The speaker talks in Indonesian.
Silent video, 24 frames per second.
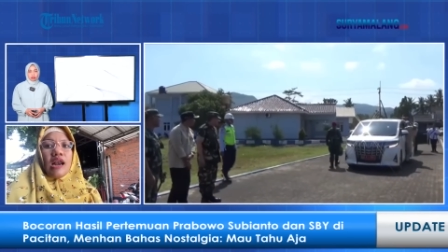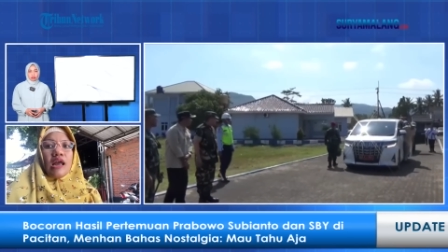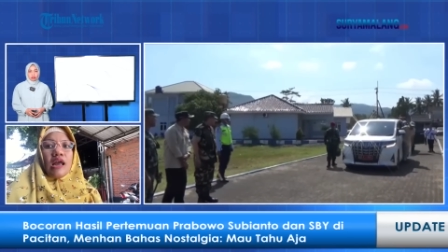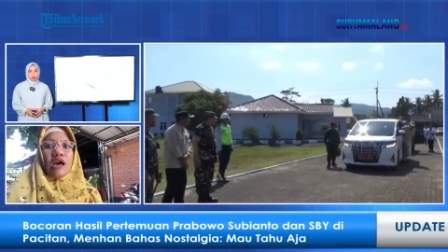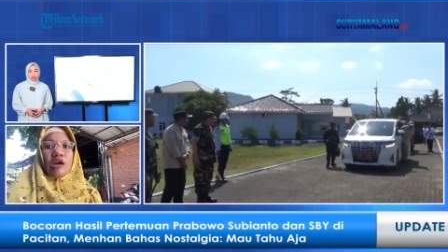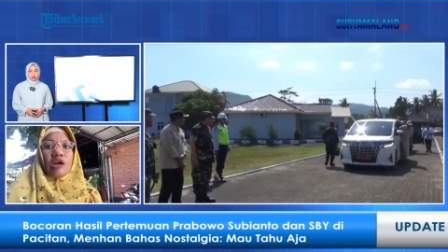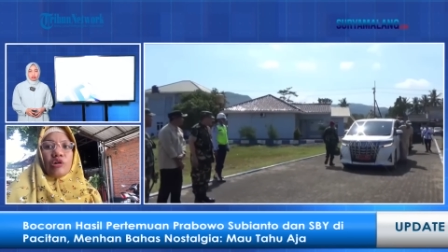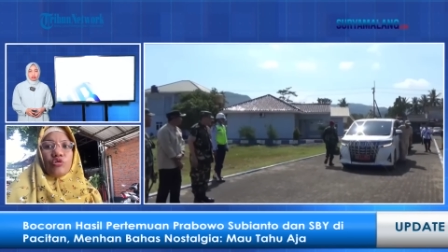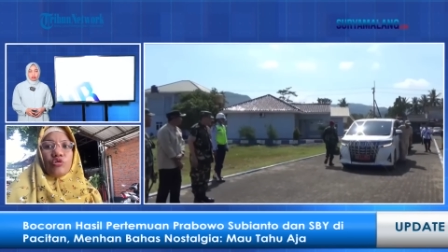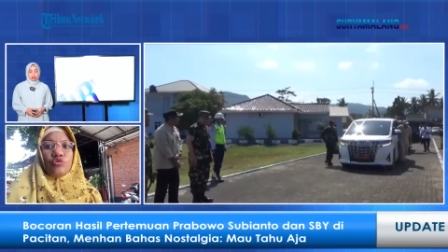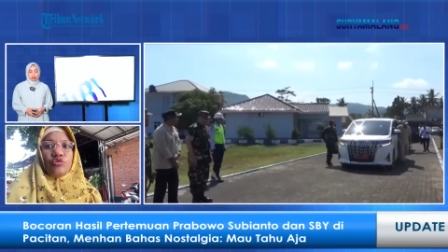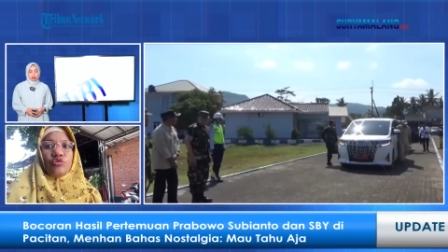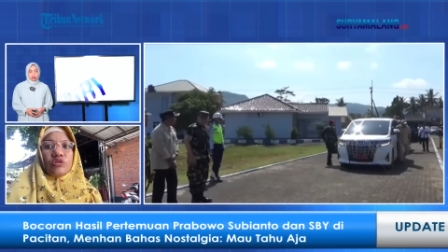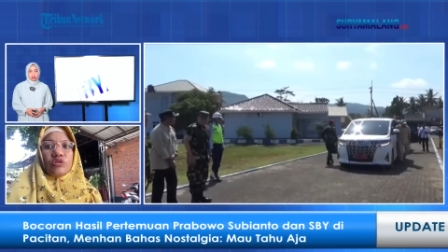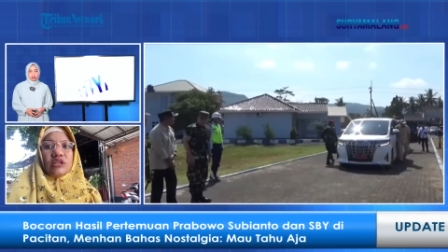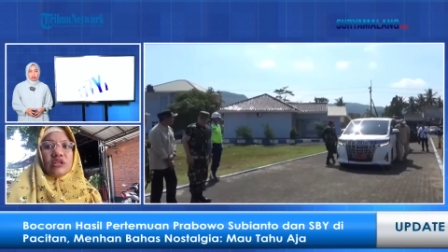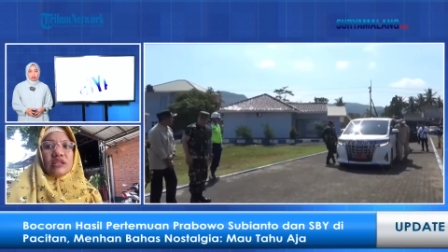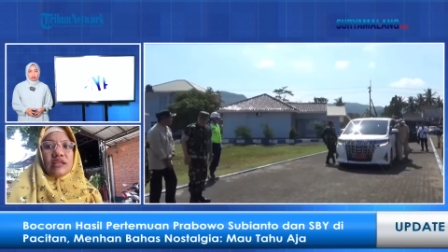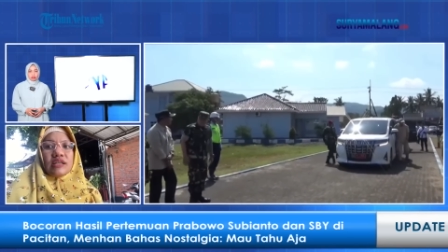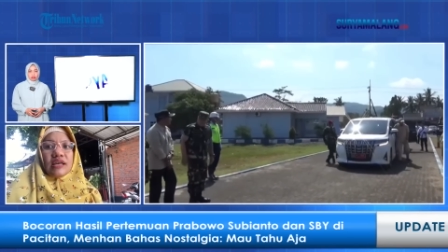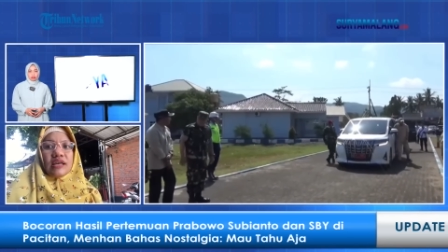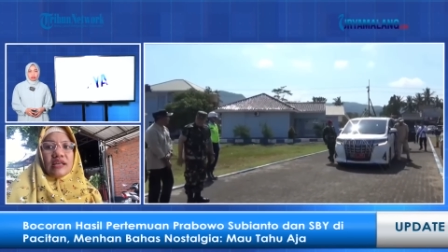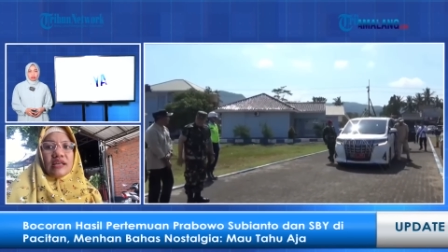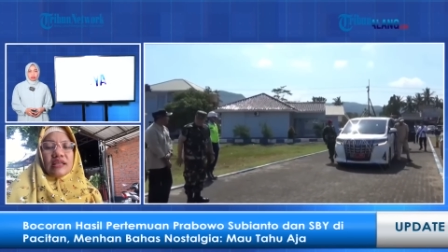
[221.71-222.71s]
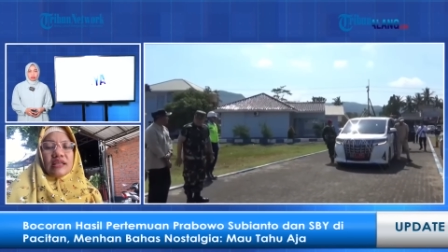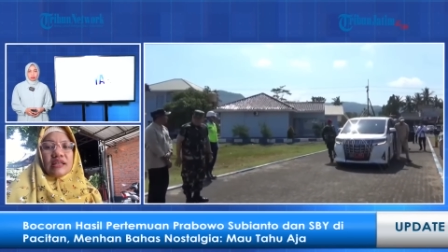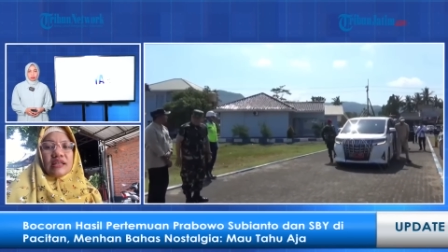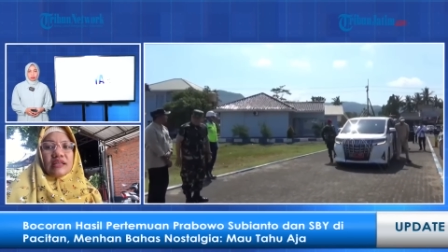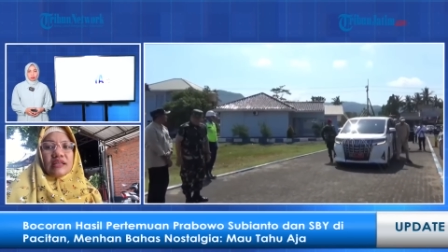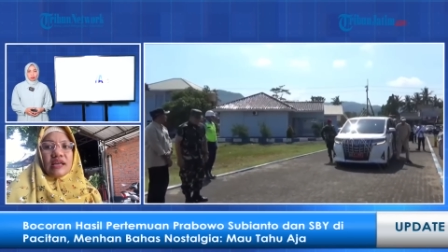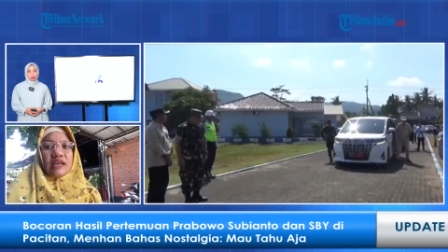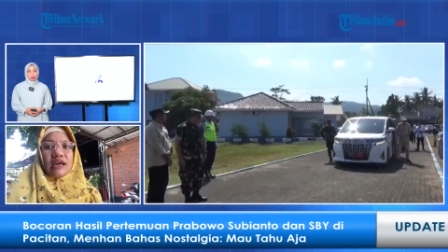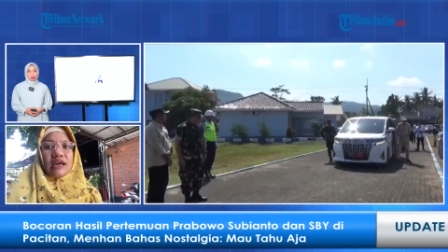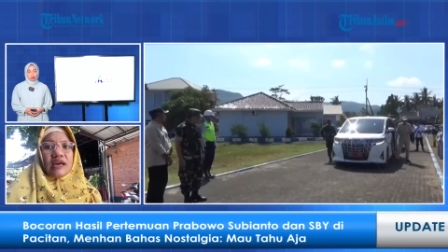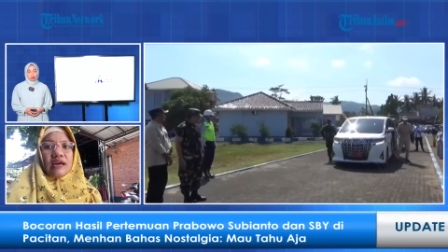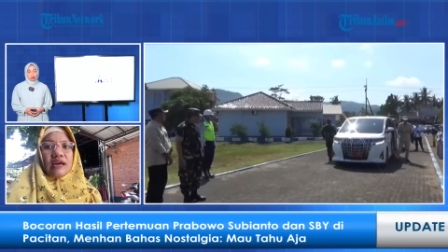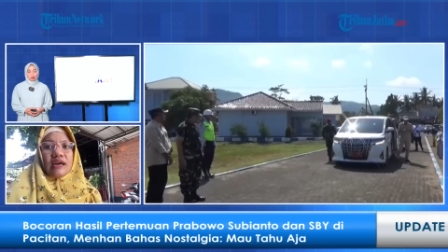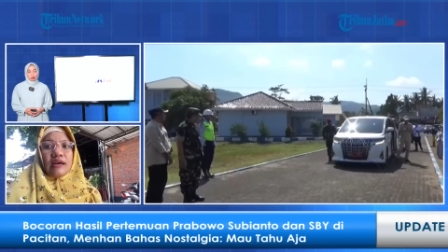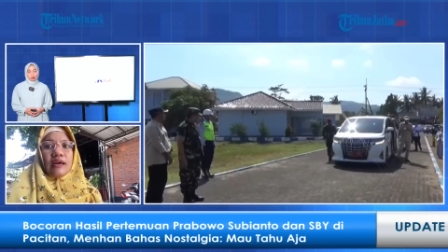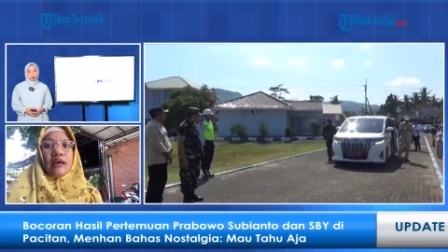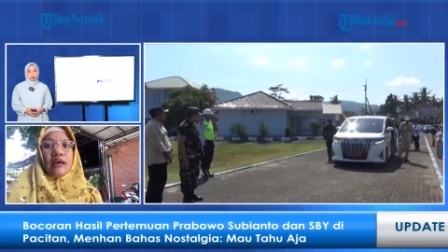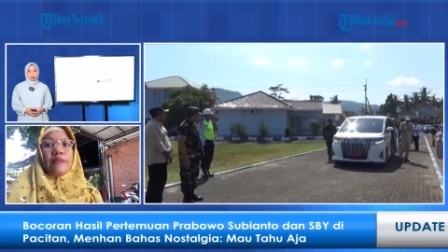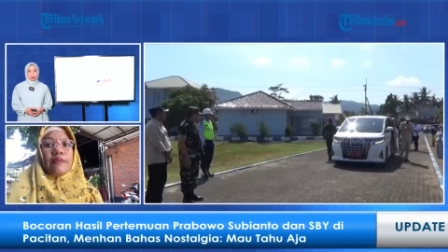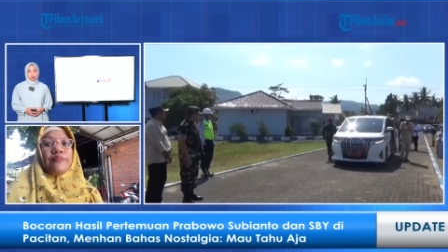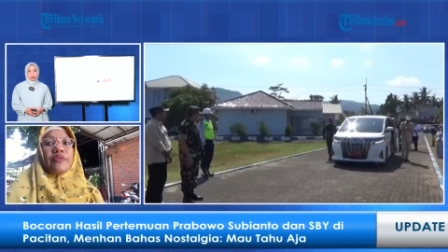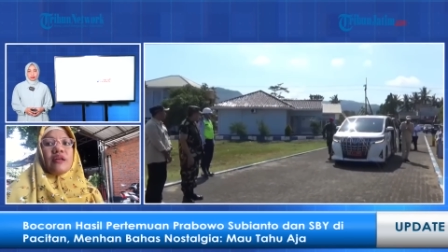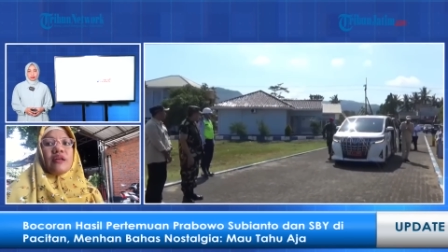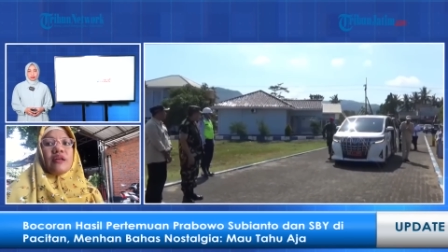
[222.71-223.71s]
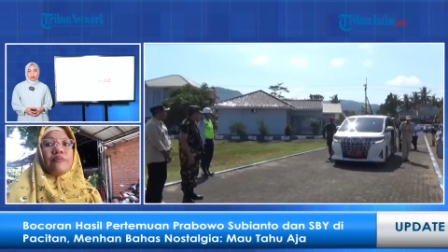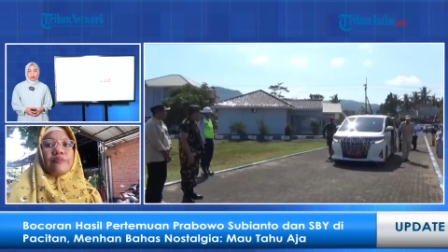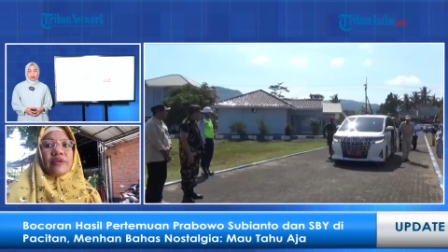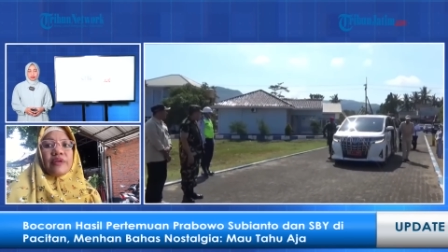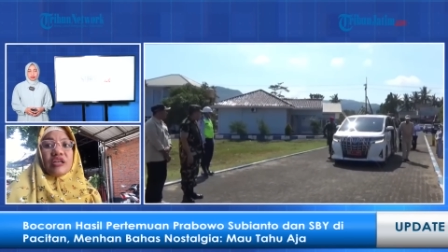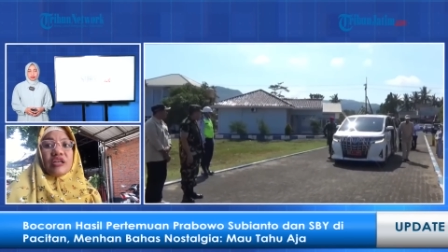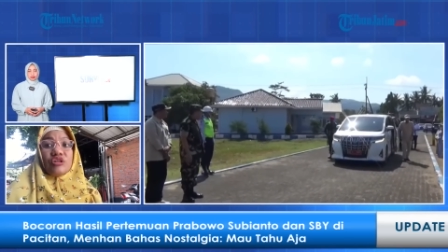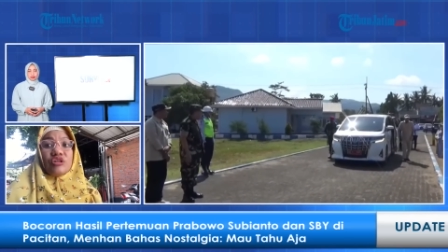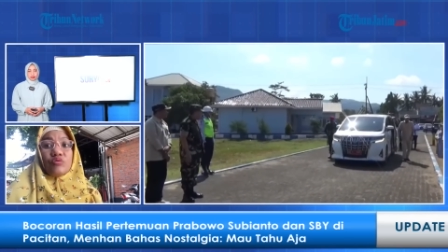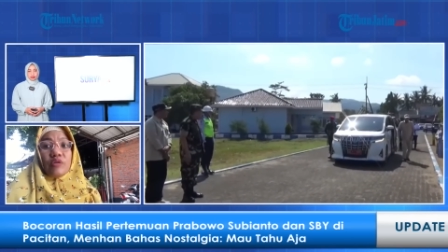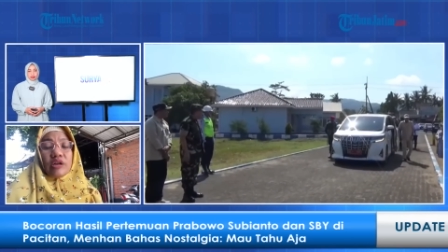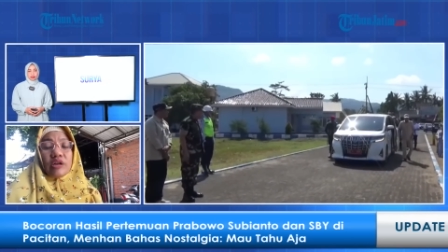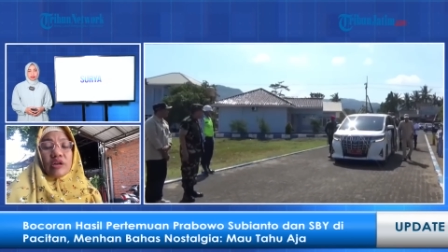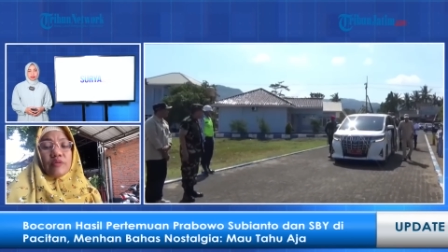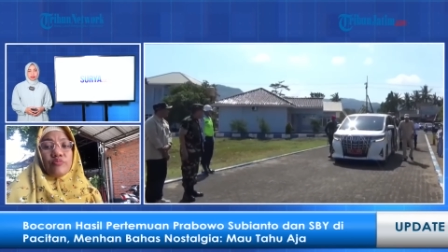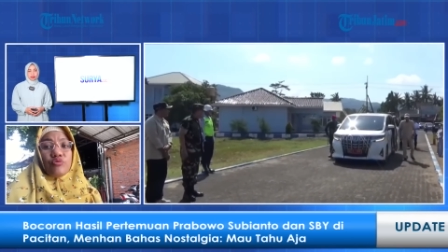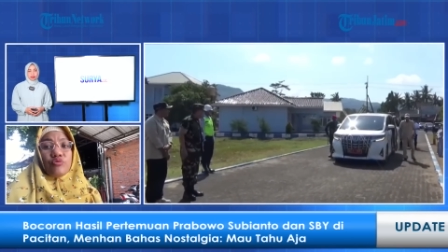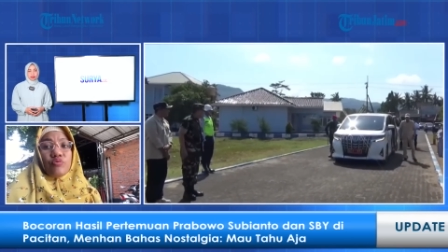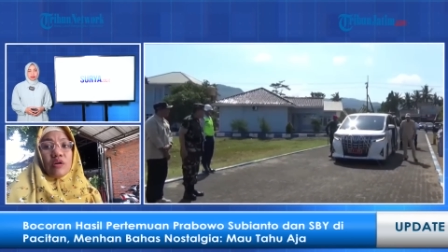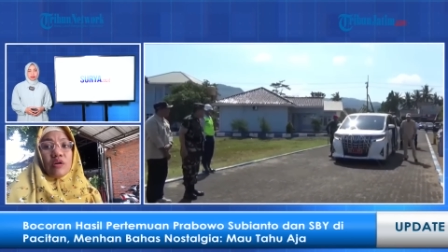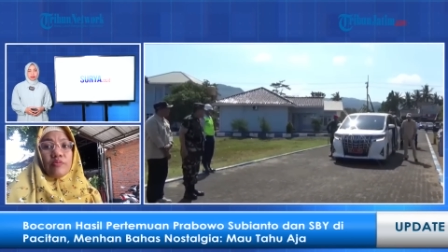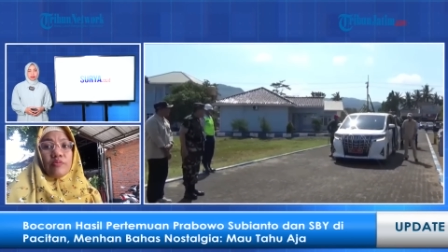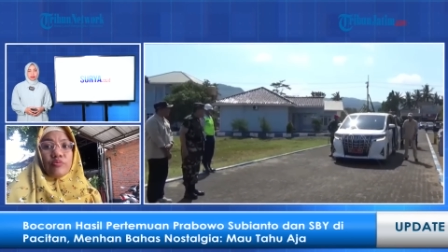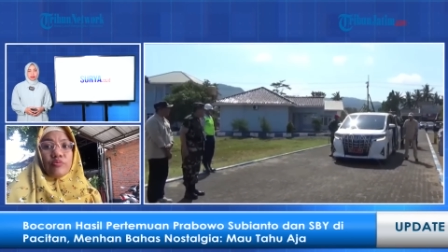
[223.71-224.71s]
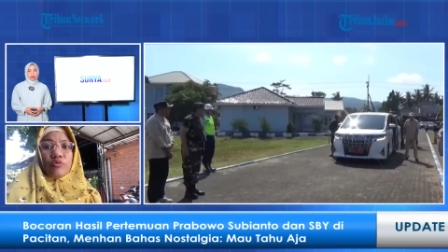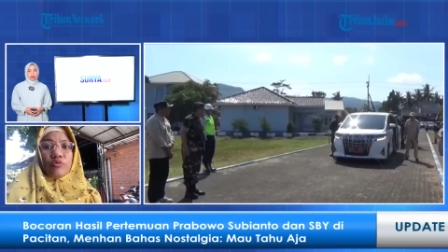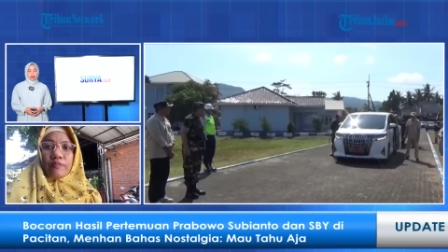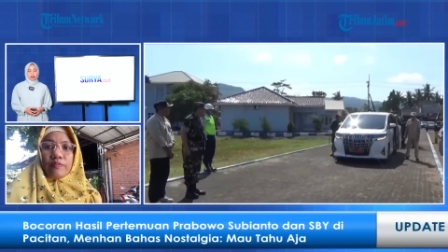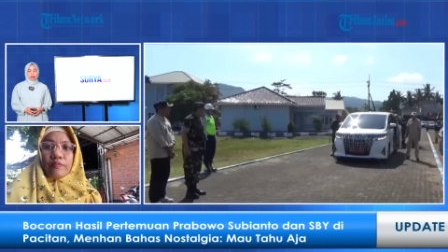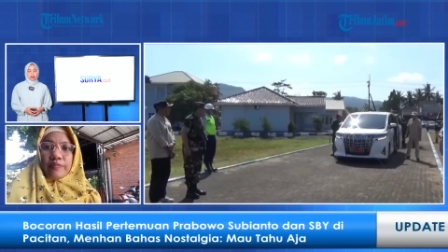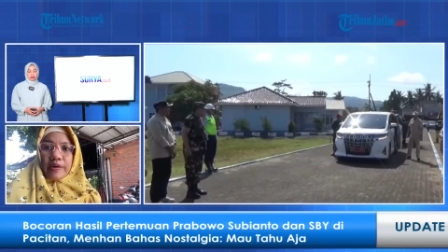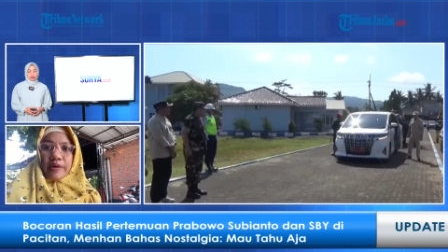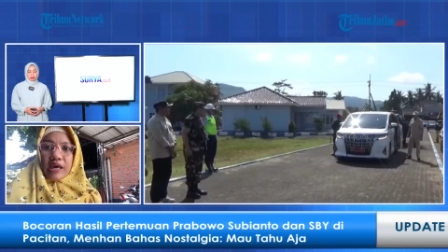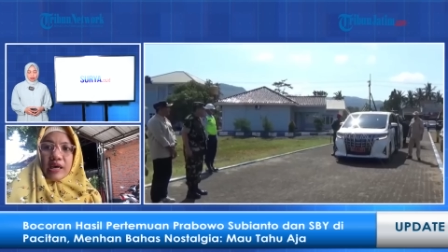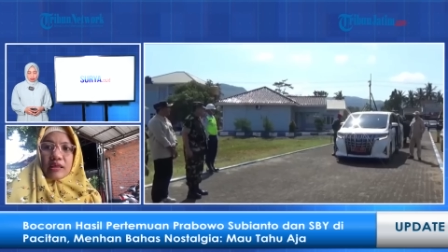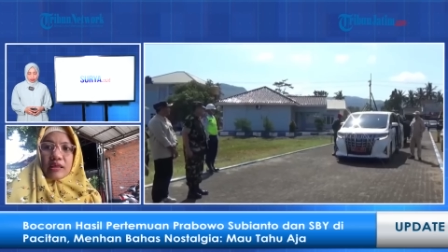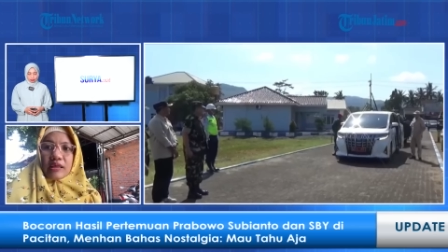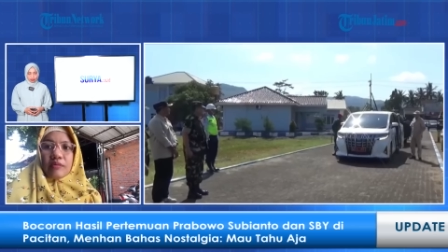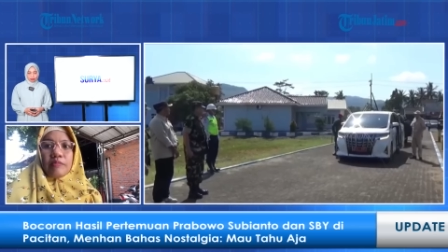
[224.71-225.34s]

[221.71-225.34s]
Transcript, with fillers: Lalu ditanya tentang Pilpres 2024,